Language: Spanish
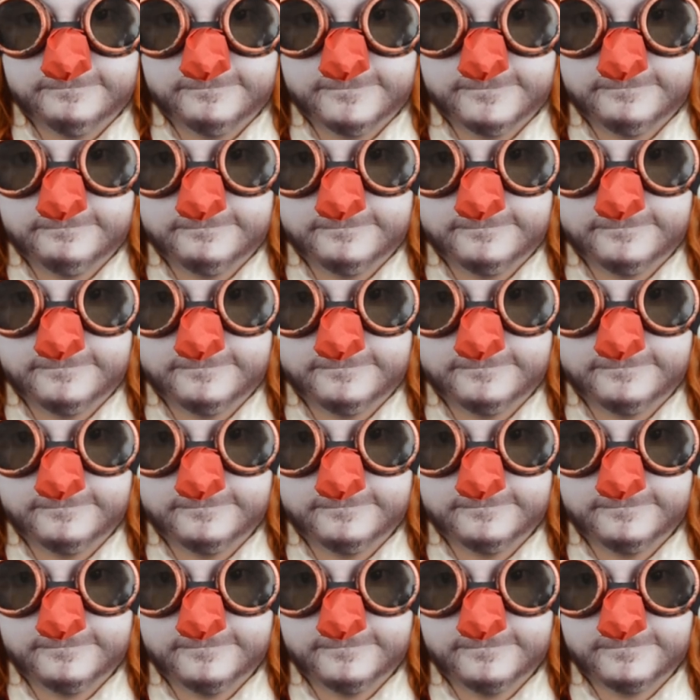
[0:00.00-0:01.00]

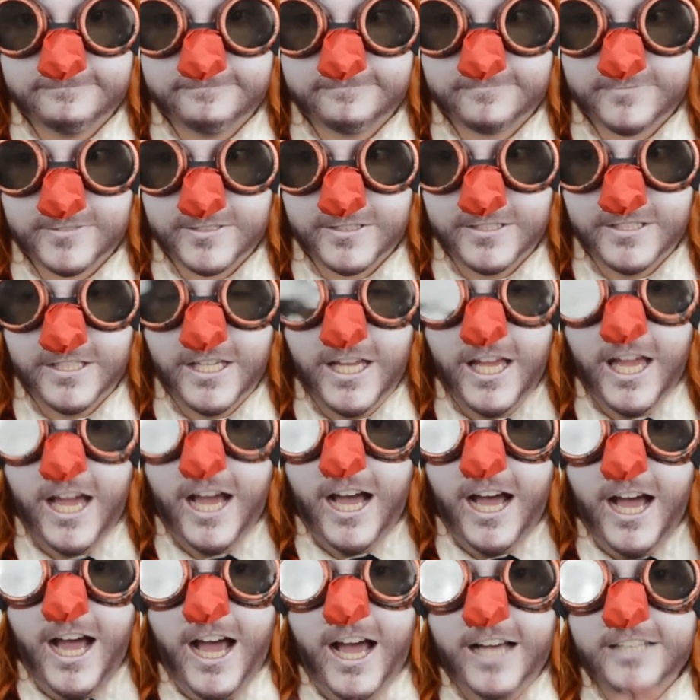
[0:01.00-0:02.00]
A eh,
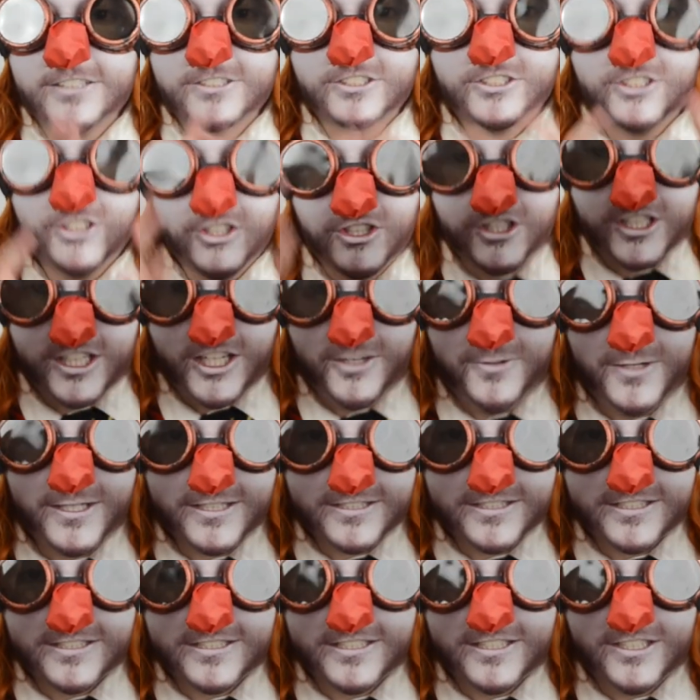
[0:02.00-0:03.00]
ah,
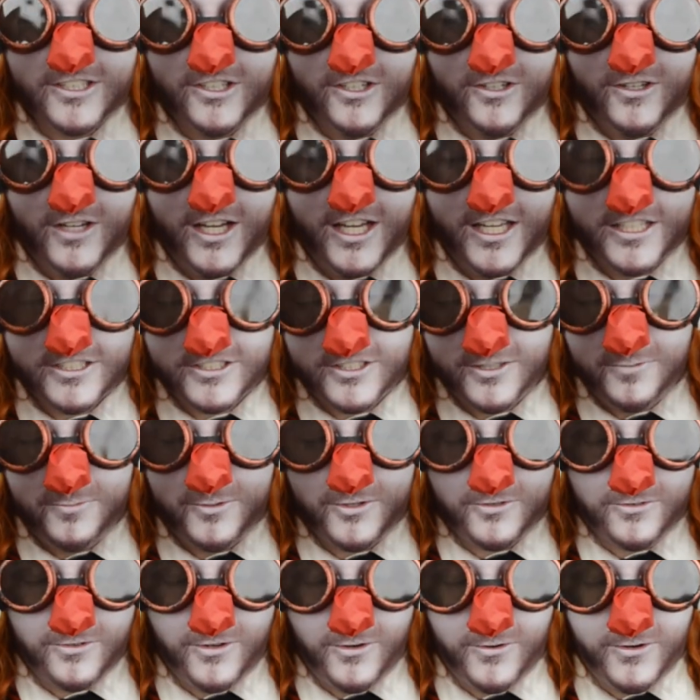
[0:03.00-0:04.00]
suscribirse si no lo has hecho,
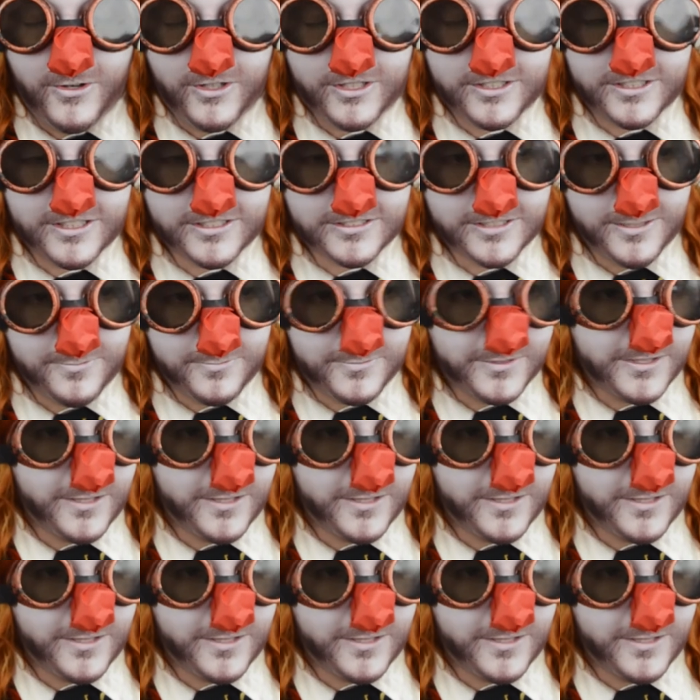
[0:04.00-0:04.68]
por favor, que siempre,